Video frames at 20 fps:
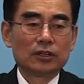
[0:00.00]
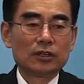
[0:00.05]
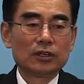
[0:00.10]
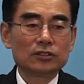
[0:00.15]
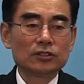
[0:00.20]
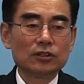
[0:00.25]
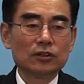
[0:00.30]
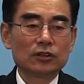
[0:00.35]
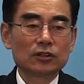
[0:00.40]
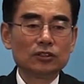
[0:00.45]

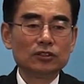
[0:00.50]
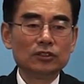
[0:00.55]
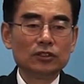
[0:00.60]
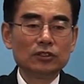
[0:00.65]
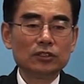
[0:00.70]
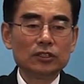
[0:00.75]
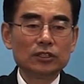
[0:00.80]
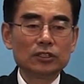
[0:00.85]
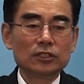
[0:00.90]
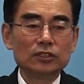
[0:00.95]
그래서
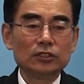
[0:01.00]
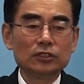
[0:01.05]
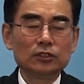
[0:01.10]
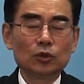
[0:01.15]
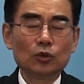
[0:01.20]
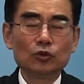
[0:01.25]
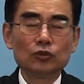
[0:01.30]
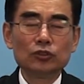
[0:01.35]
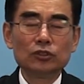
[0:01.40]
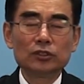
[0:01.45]
그는
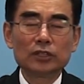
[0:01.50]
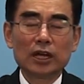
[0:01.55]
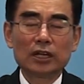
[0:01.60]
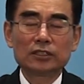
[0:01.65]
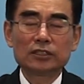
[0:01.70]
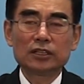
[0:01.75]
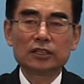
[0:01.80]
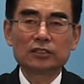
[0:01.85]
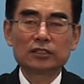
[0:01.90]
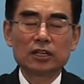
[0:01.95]
그 돈을
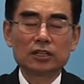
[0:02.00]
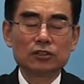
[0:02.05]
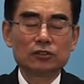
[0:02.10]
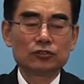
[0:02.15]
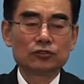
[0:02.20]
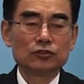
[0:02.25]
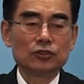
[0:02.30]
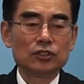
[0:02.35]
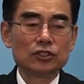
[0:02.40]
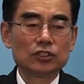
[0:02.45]
당장
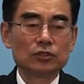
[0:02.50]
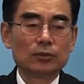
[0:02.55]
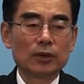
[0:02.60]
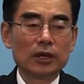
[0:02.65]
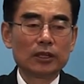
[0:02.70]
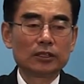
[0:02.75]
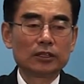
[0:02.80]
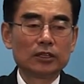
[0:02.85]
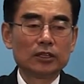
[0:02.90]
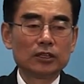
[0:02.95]
찾을 수도
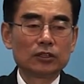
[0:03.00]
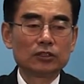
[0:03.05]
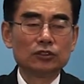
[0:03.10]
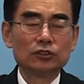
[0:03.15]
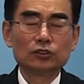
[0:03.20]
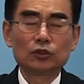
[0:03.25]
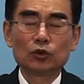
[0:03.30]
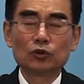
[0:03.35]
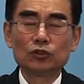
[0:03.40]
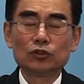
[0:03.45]
있지만
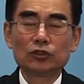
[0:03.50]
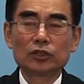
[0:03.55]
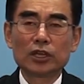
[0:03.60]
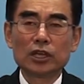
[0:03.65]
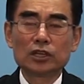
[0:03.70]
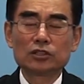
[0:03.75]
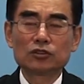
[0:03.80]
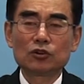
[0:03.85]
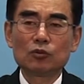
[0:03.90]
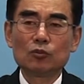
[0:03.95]
그 돈을
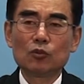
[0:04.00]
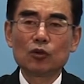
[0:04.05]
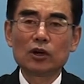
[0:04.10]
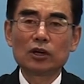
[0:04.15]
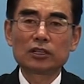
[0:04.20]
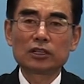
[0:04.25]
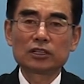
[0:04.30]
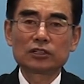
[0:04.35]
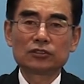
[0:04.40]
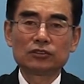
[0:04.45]
계속
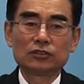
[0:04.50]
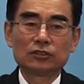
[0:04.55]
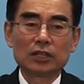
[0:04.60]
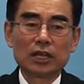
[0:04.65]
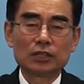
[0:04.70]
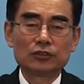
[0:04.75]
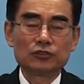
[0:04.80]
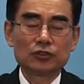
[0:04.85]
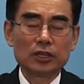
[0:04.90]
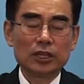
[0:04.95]
모아놔서
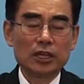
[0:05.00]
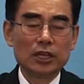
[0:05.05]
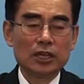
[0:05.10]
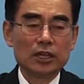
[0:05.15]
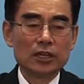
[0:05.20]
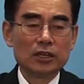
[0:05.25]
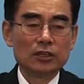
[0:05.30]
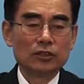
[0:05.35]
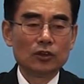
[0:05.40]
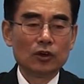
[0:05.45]
나중에
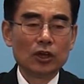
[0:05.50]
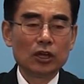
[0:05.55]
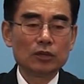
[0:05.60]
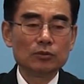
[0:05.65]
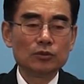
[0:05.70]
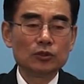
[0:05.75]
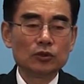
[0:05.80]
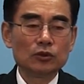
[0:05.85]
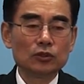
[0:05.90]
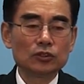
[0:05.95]

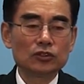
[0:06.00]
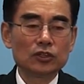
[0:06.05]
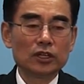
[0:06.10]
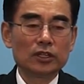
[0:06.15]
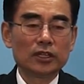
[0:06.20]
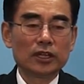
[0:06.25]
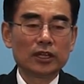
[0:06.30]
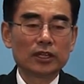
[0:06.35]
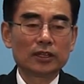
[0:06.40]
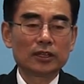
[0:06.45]
여행비로
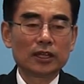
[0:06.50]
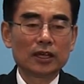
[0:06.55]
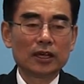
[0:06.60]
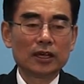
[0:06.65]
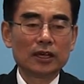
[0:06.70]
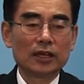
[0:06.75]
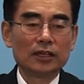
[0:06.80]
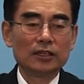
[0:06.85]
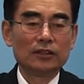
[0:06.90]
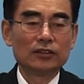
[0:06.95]
써야
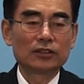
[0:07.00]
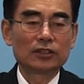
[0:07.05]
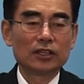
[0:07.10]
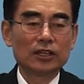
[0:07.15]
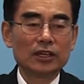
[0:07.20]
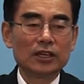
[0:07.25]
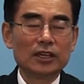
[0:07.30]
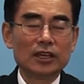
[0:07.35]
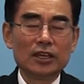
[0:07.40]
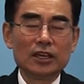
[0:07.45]
되겠다.
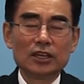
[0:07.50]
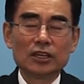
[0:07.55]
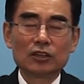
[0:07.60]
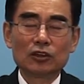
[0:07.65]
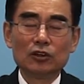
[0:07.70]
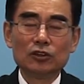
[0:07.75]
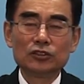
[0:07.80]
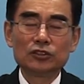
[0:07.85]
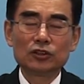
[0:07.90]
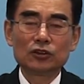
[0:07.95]
이렇게
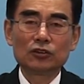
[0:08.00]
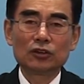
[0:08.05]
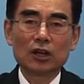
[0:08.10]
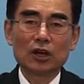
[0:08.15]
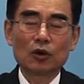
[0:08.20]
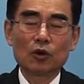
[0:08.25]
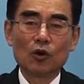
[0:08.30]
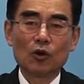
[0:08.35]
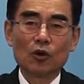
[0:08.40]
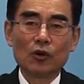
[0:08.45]
결정을
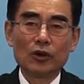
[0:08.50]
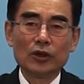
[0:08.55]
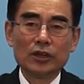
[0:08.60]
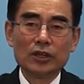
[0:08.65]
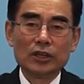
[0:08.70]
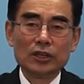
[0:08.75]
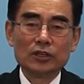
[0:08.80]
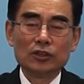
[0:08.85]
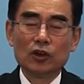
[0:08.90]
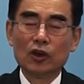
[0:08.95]
하고
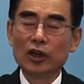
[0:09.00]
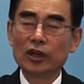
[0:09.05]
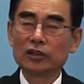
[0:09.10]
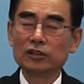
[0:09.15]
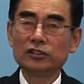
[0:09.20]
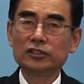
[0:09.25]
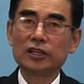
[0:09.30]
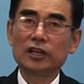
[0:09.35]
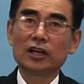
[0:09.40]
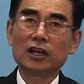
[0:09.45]

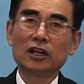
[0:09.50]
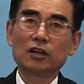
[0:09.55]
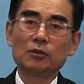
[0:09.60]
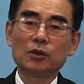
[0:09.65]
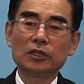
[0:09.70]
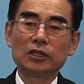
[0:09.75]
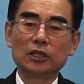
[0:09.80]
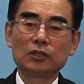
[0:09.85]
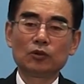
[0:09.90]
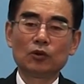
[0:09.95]
여행을
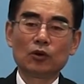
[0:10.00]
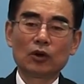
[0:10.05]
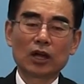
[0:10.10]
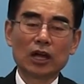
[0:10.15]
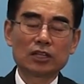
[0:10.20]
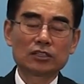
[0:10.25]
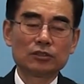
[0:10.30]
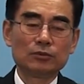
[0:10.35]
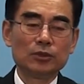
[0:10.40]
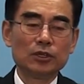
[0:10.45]
생각만 해도
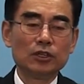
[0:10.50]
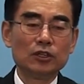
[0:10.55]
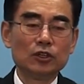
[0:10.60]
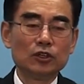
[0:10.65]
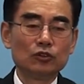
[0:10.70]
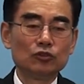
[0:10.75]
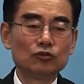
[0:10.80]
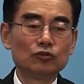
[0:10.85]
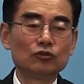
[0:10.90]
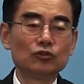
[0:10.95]
가슴이
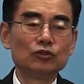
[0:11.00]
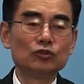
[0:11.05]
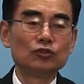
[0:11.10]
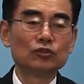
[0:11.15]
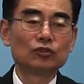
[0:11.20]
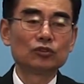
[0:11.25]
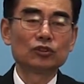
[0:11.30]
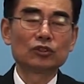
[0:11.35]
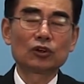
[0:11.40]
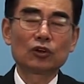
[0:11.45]

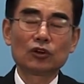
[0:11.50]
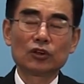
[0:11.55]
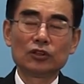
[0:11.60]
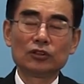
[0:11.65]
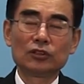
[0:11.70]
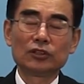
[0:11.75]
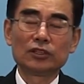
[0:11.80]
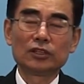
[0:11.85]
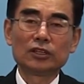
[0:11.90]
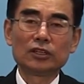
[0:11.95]
두근두근
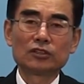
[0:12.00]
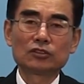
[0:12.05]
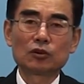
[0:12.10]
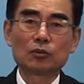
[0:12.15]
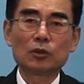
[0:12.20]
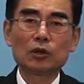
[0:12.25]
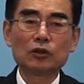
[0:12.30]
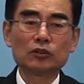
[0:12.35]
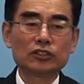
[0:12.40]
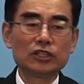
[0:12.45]
거리는
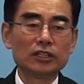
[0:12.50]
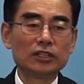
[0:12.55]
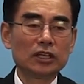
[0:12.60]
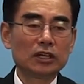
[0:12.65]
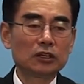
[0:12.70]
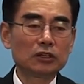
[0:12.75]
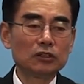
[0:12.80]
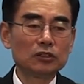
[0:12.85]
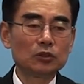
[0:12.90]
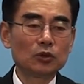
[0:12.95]
정말로
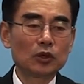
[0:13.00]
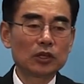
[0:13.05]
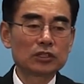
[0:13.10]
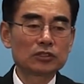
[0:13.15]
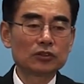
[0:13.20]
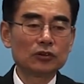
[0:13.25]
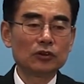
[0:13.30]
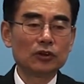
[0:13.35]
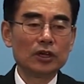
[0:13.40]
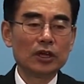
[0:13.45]
재테크를
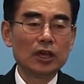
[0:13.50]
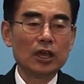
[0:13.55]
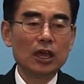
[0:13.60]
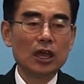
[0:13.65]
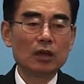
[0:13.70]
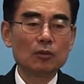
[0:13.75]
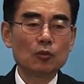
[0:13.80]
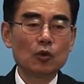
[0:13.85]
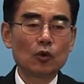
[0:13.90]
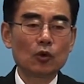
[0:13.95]
통해서
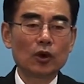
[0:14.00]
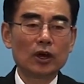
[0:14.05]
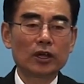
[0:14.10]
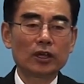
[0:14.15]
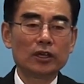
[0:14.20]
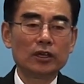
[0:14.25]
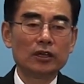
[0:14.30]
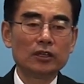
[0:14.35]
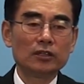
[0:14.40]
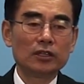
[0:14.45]

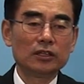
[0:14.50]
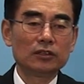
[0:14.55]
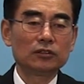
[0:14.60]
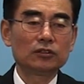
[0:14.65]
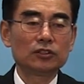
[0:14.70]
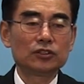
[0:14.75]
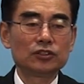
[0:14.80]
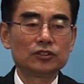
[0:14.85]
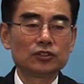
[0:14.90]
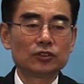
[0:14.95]
행복하게
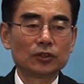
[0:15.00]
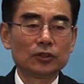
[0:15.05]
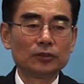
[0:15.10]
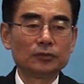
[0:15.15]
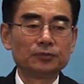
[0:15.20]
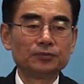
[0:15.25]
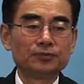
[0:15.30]
되는 것이죠.